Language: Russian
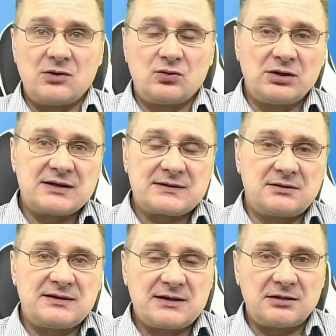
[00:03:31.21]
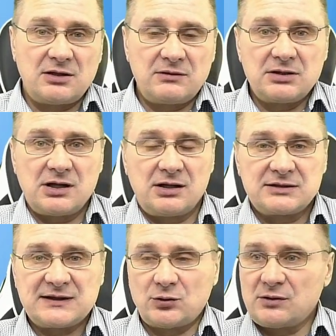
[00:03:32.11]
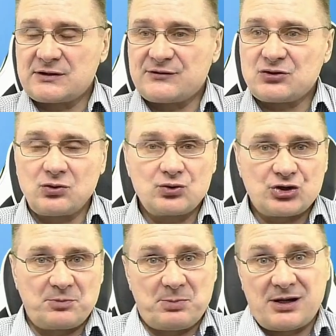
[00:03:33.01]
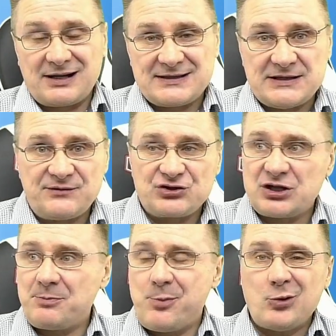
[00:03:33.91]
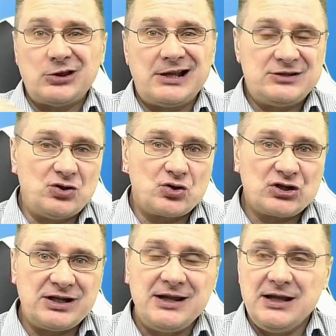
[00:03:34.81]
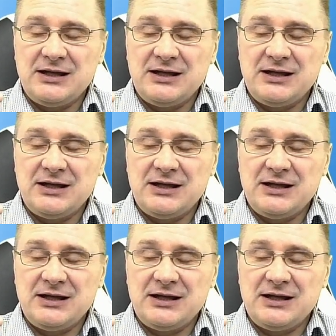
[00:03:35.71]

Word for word: У нас десятая винда становится все лучше, покрасивше, понадежней.